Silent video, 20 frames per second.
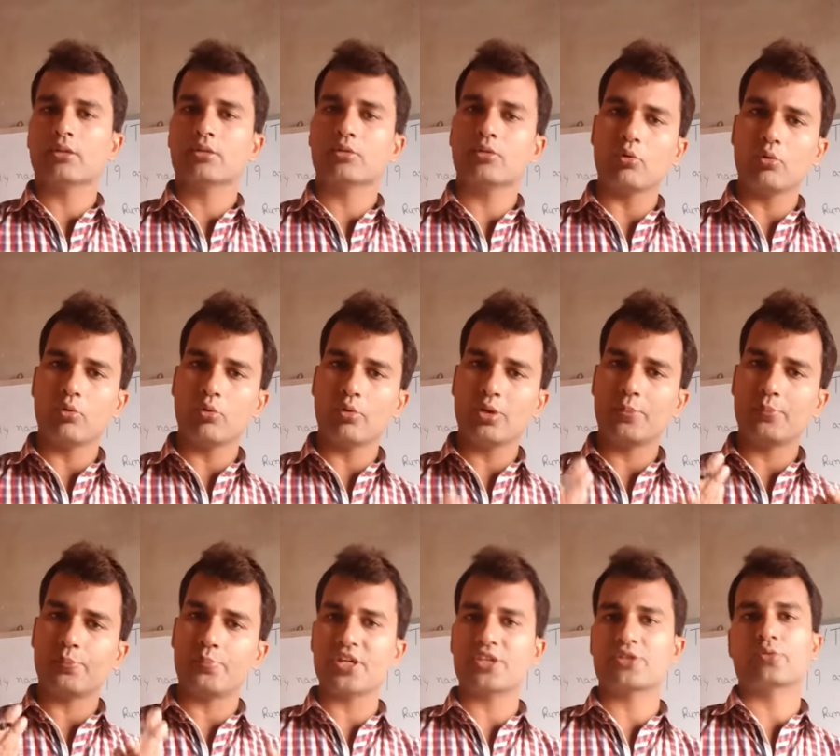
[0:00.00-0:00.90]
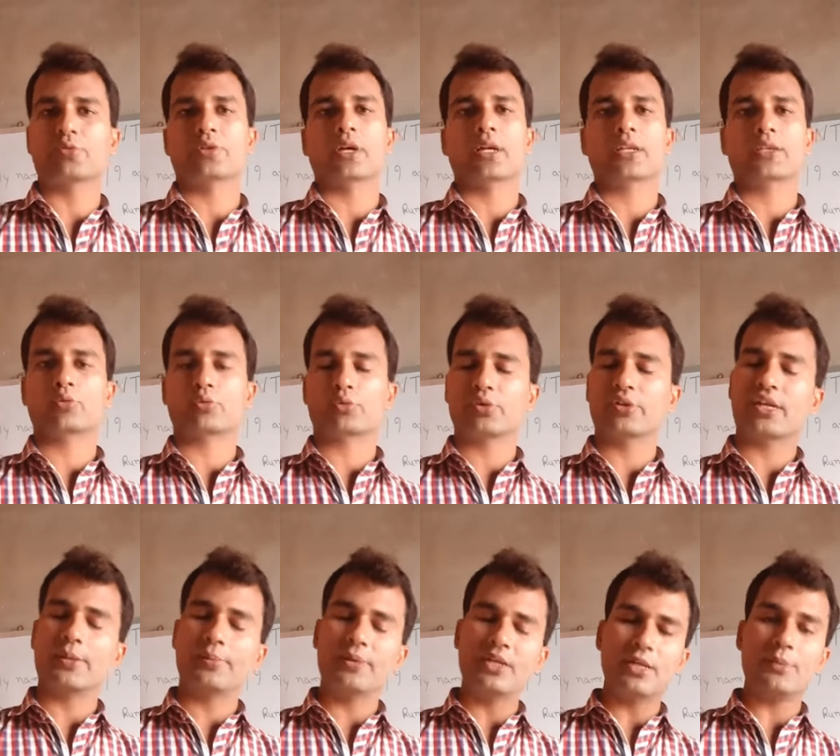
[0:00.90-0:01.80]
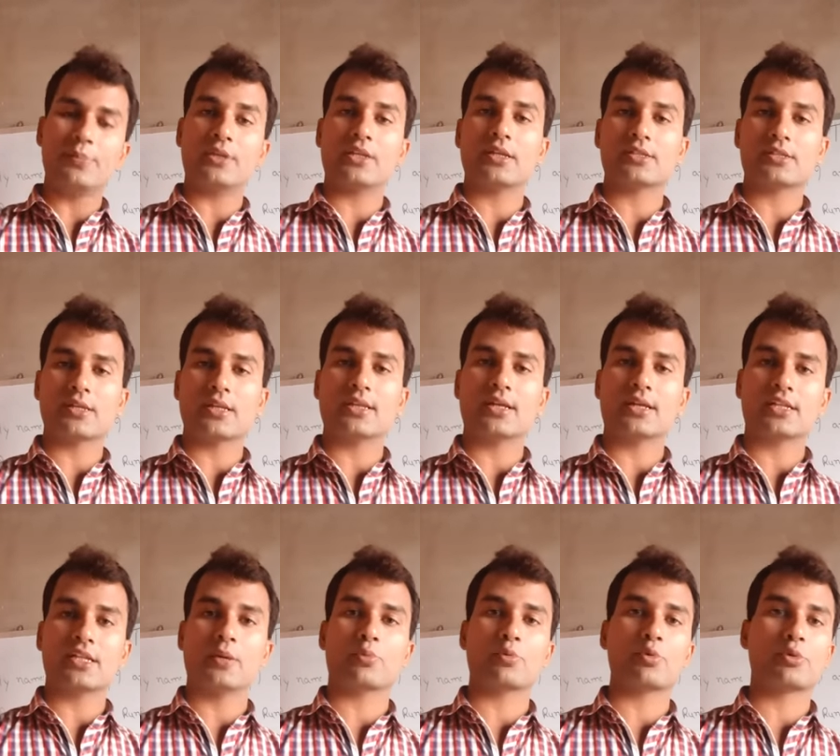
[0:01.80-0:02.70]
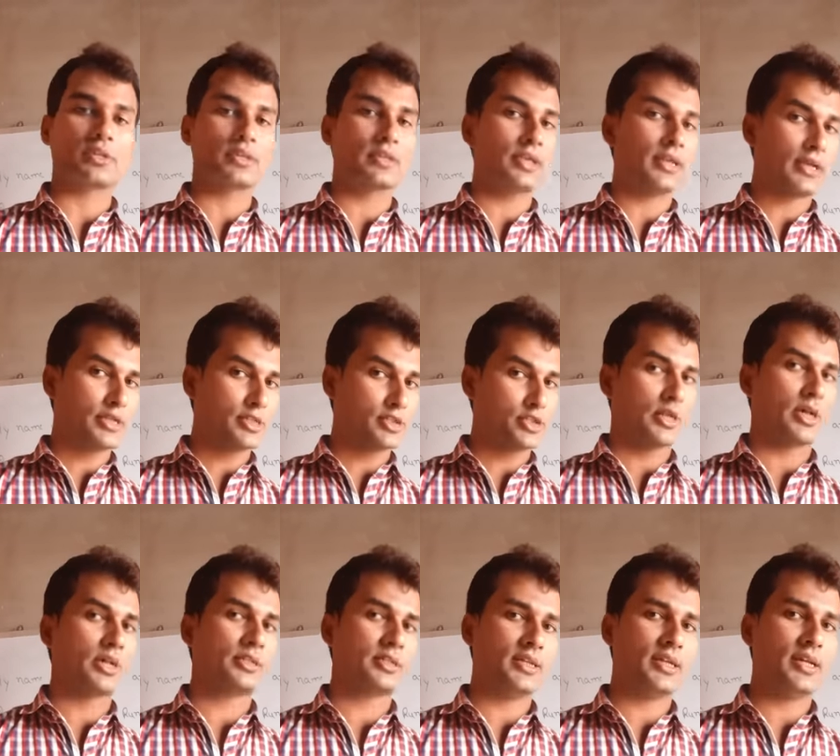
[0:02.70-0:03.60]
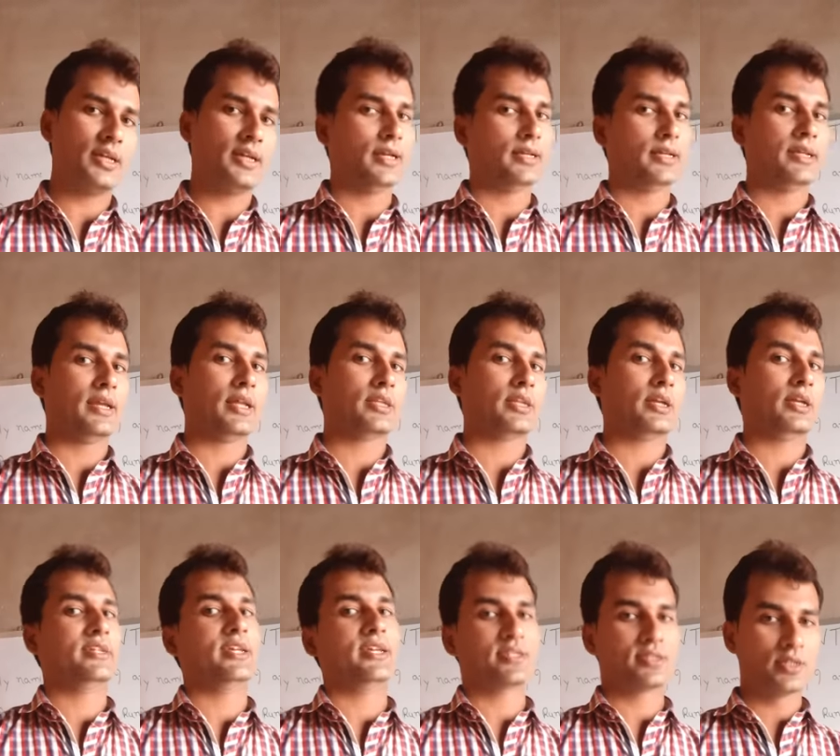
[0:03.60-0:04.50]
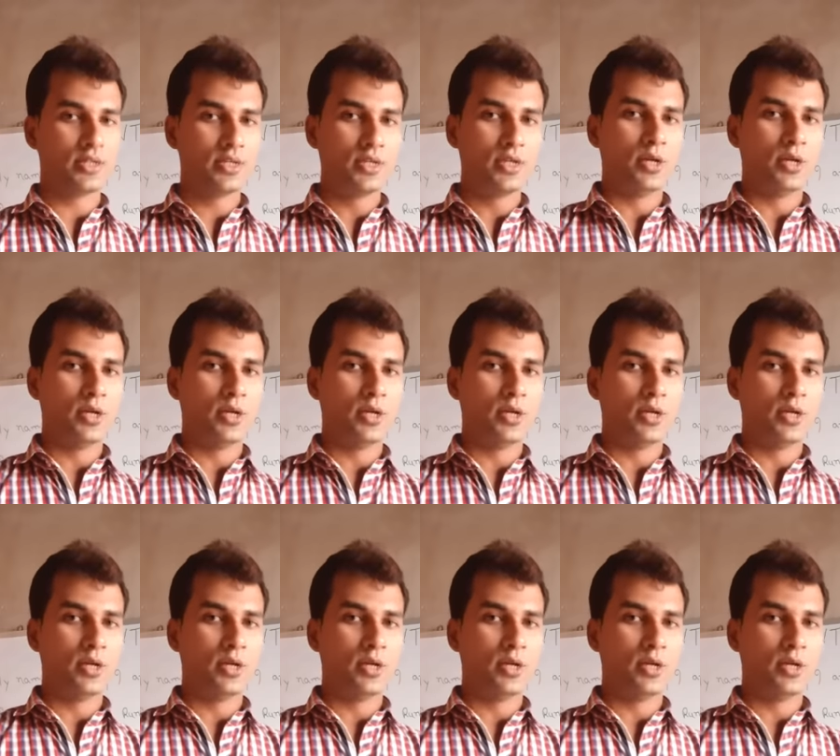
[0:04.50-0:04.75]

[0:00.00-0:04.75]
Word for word: तो इम्प्रेस हो जाते हैं उनको ये भी नहीं पता चलता कि आपको कितनी इंग्लिश आती है या नहीं आती है यस